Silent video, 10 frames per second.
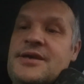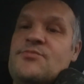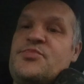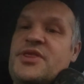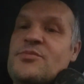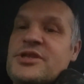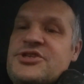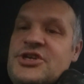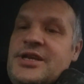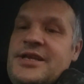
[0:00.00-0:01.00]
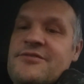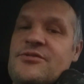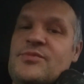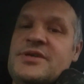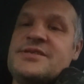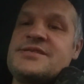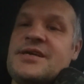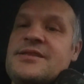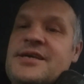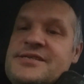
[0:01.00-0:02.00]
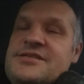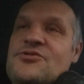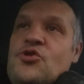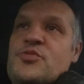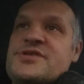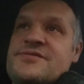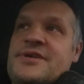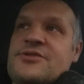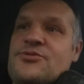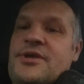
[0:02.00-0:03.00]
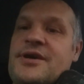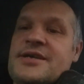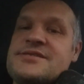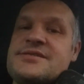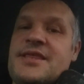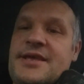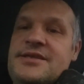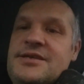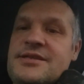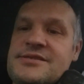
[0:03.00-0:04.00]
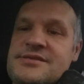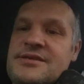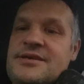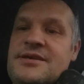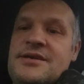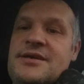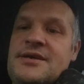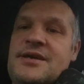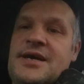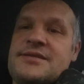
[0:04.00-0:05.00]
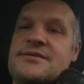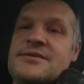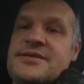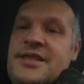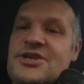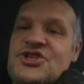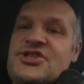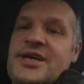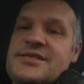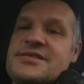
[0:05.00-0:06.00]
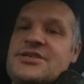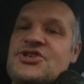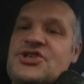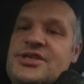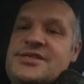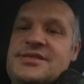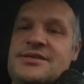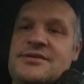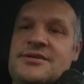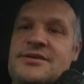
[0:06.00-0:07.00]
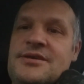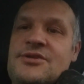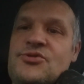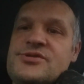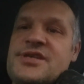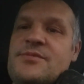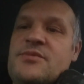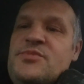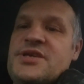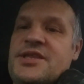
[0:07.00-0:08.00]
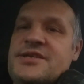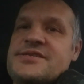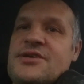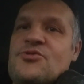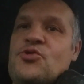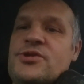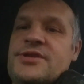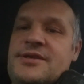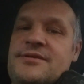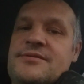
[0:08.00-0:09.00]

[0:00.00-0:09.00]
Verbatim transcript: при молчаливом согласии общества, которое отстранилось от гражданской жизни. То есть самый мирный и законный,